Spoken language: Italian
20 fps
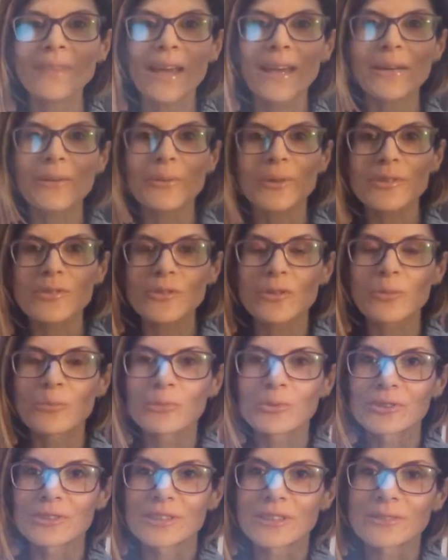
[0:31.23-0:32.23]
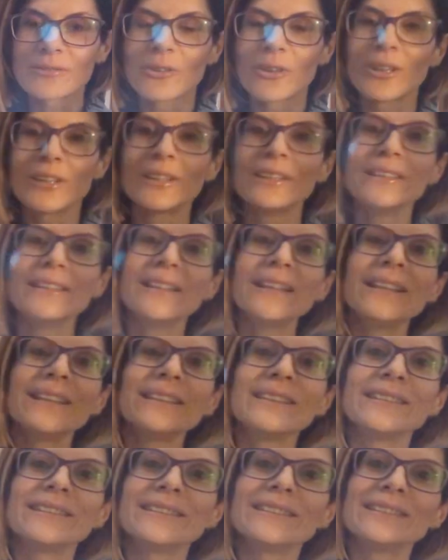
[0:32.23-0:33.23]
e questo è il motivo
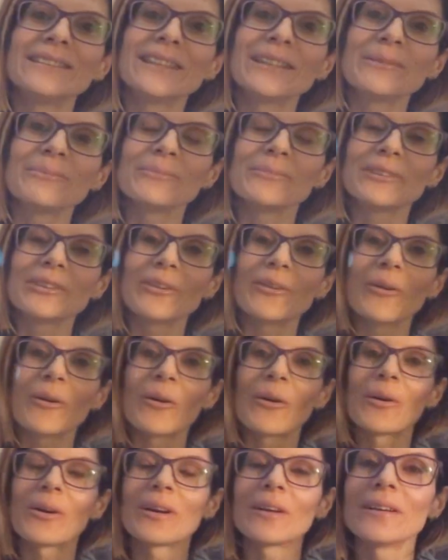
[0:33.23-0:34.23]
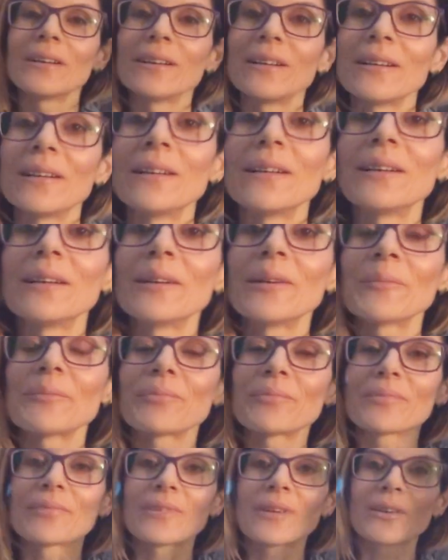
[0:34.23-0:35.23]
eh, del mio,
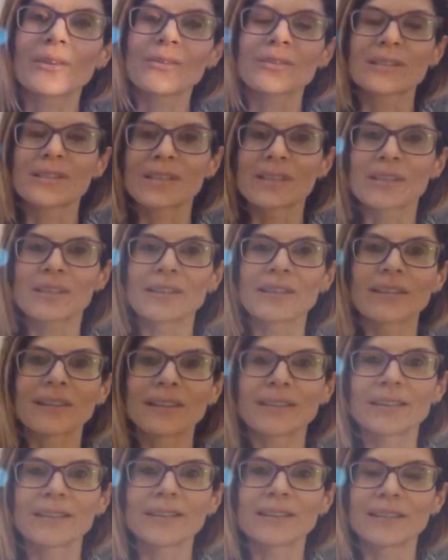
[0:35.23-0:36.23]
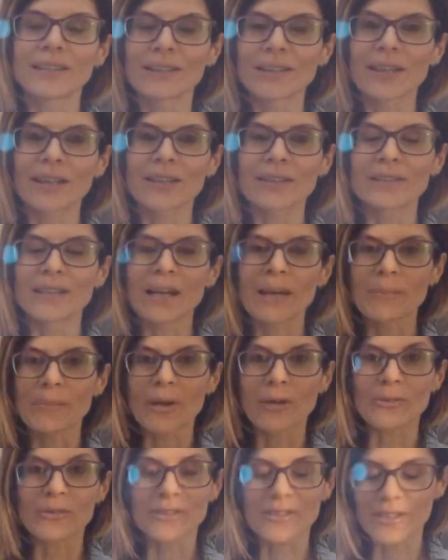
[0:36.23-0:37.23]
eh, così, eh, della
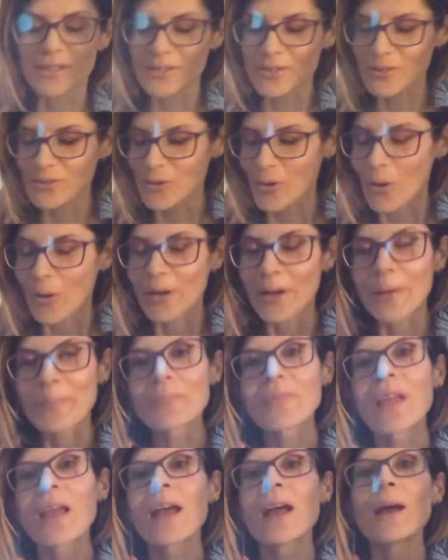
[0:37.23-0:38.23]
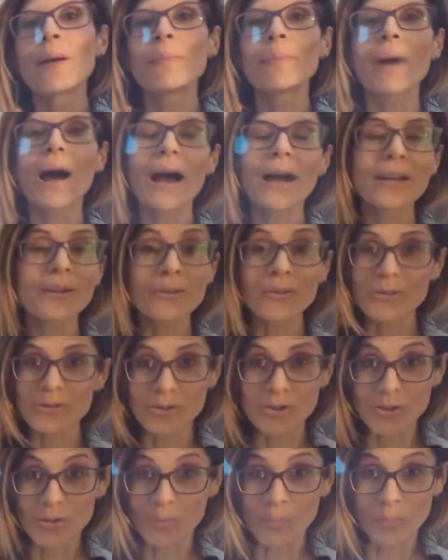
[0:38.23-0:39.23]
mia costrizione. Ma
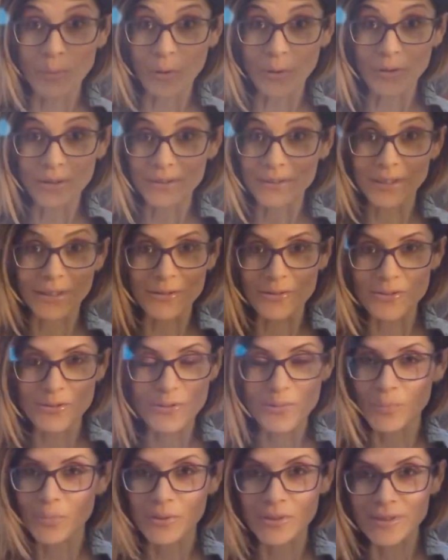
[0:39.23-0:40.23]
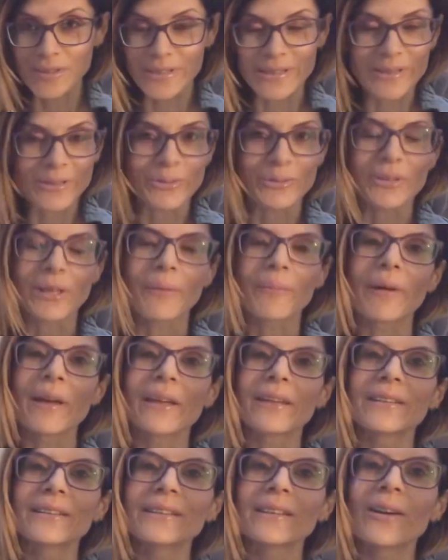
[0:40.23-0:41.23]
non ci importa, non ci importa
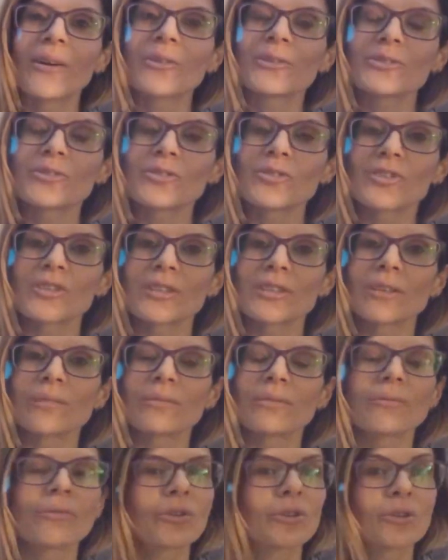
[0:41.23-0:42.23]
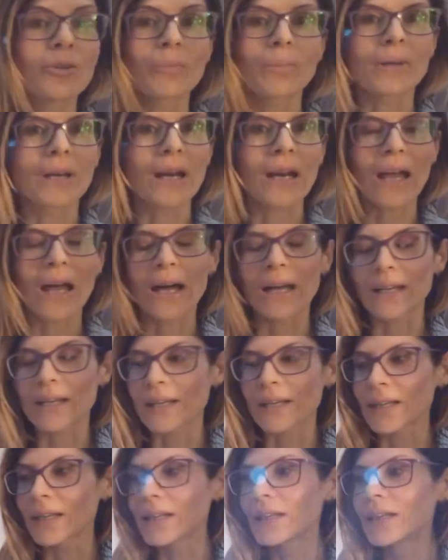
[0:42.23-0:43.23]
assolutamente. Oggi vi voglio
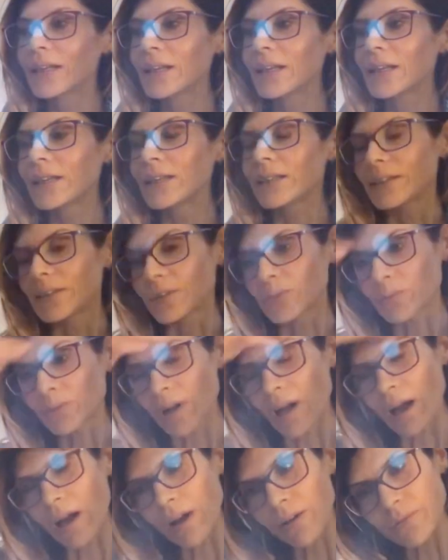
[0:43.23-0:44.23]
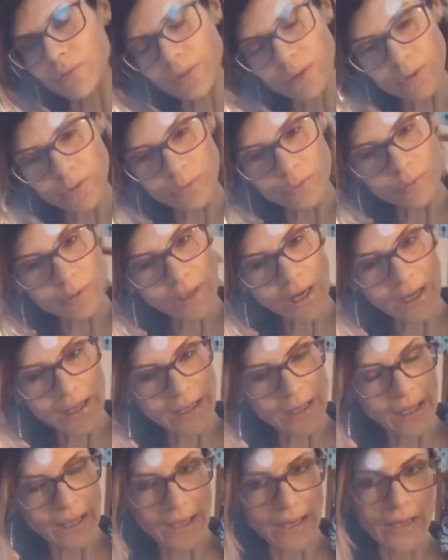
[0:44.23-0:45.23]
parlare di una figura
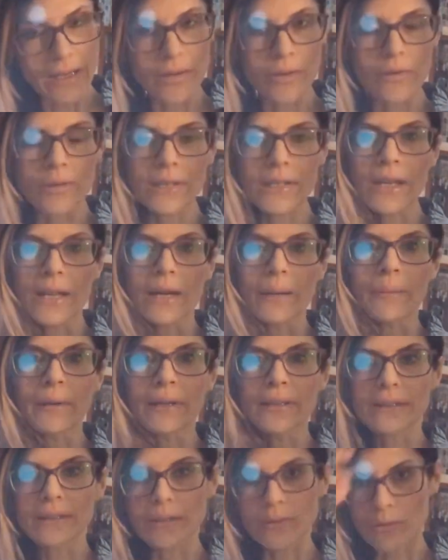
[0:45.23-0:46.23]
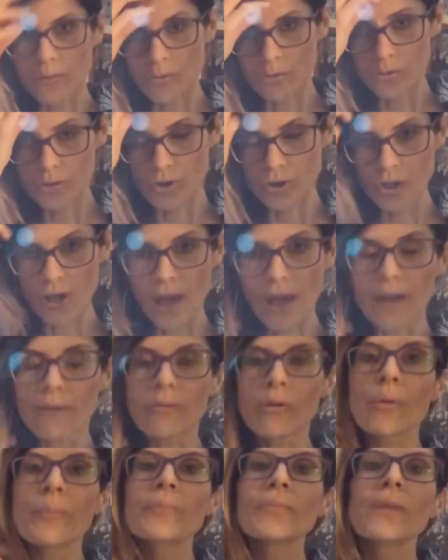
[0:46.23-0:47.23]
che chiaramente
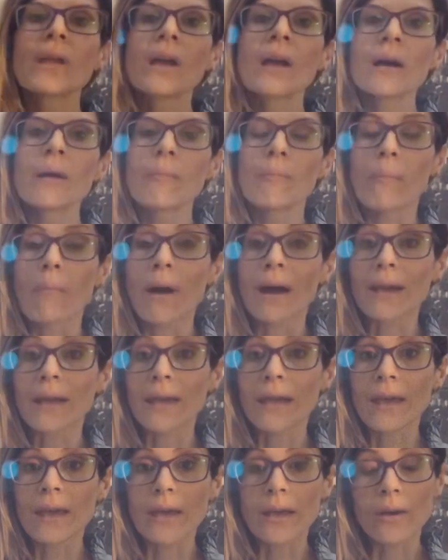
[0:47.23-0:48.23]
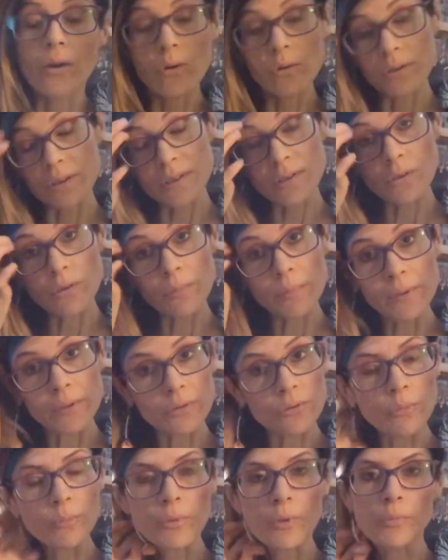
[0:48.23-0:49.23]
conoscevo, ma che ho
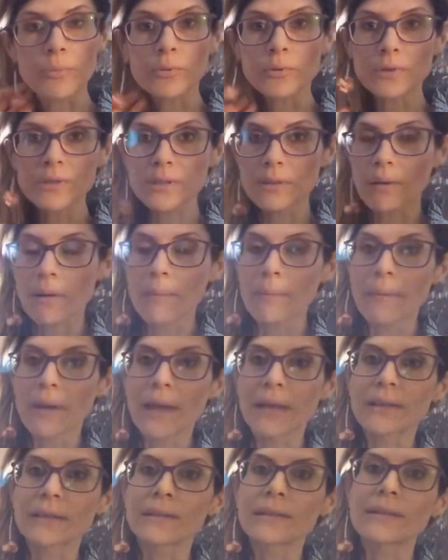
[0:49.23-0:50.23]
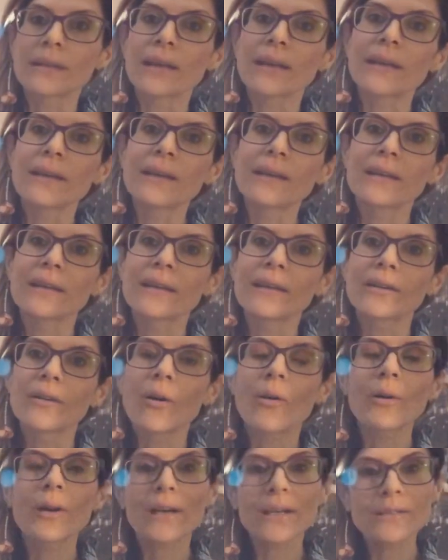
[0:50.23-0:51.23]
riscoperto proprio ultimamente, eh,
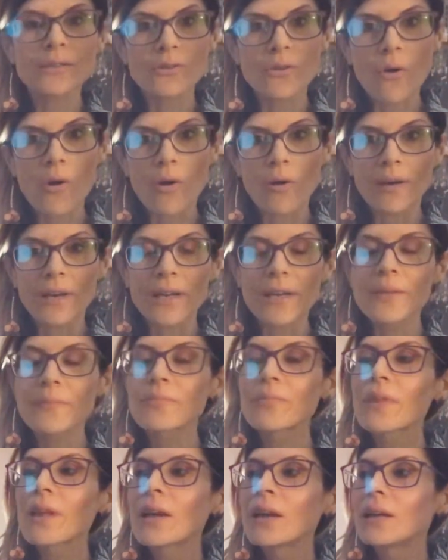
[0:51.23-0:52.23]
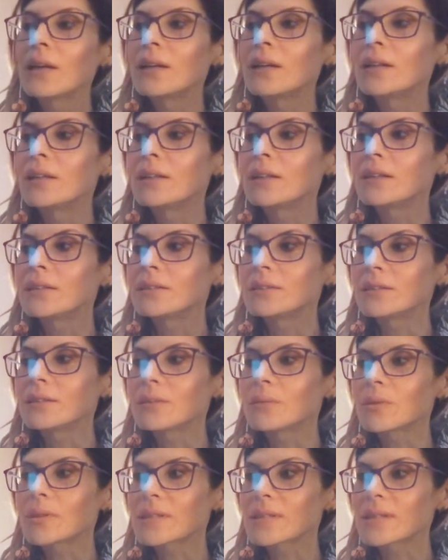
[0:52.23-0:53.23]
occasione eh,
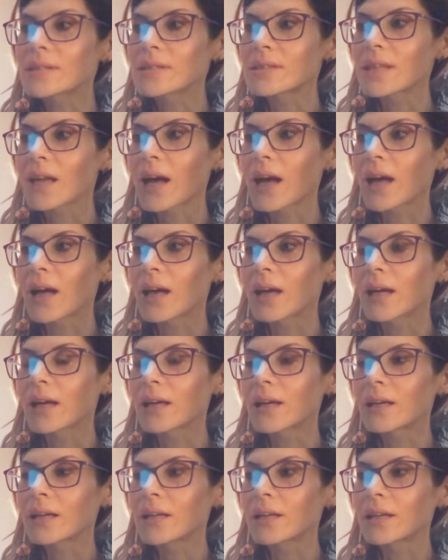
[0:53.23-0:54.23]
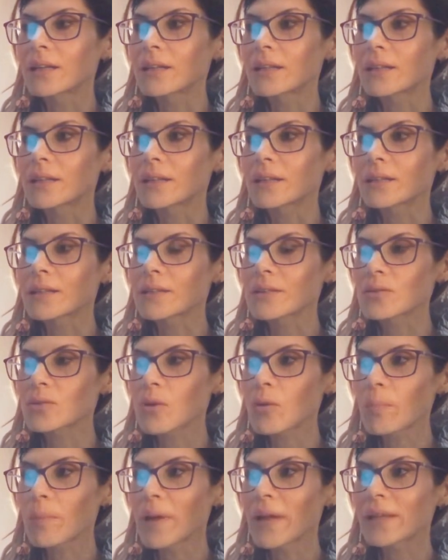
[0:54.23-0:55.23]
di questa
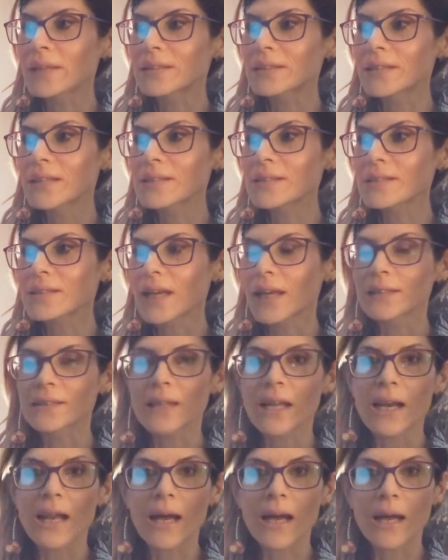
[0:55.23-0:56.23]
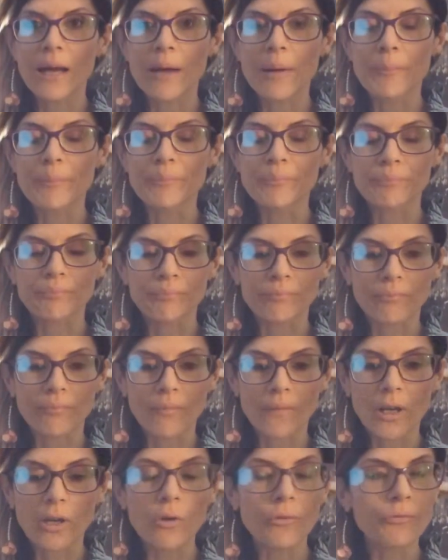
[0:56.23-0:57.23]
riscoperta è stata
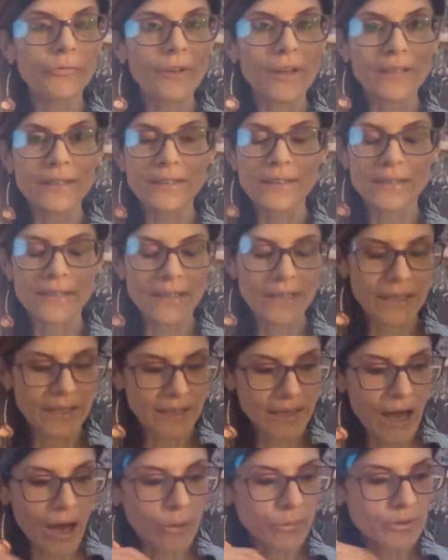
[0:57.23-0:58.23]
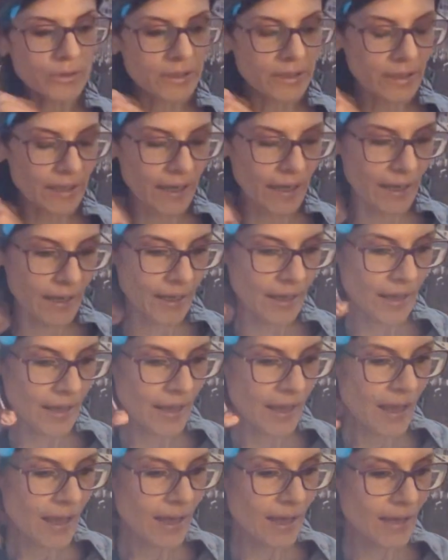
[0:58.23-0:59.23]
mm, l'offerta dell'Einaudi che
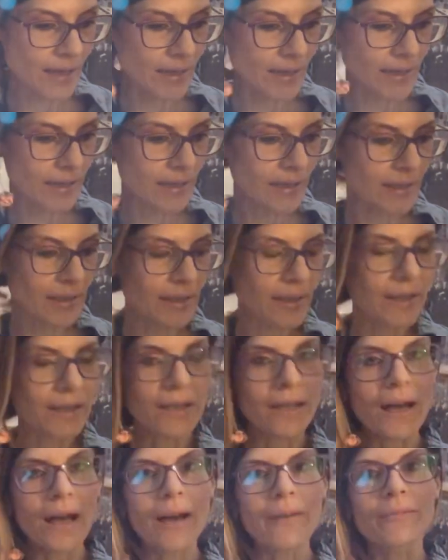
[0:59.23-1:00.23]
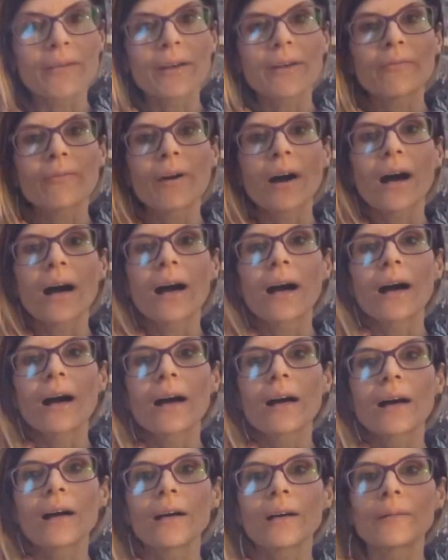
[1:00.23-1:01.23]
eh,
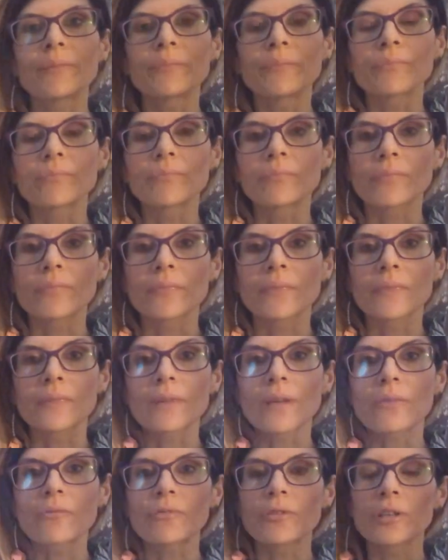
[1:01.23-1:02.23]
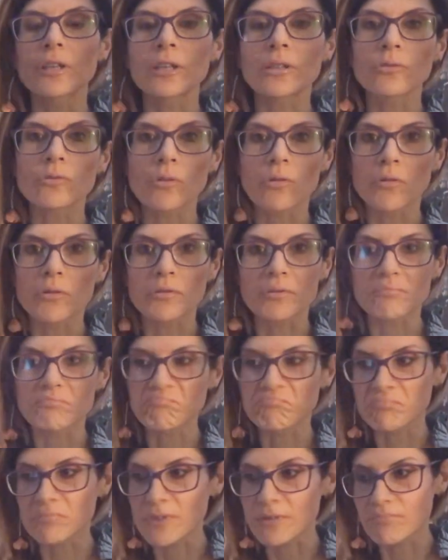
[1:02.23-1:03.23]
aveva mm, definito
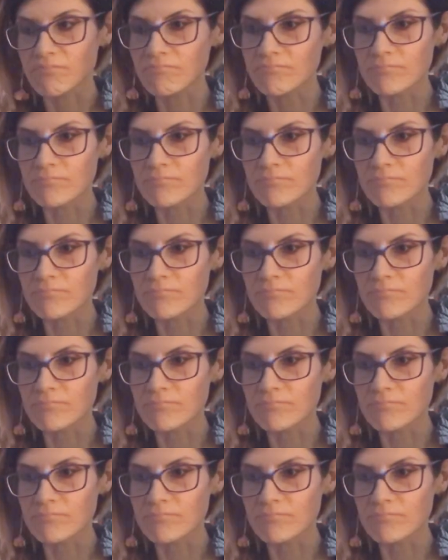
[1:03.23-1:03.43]
in, di,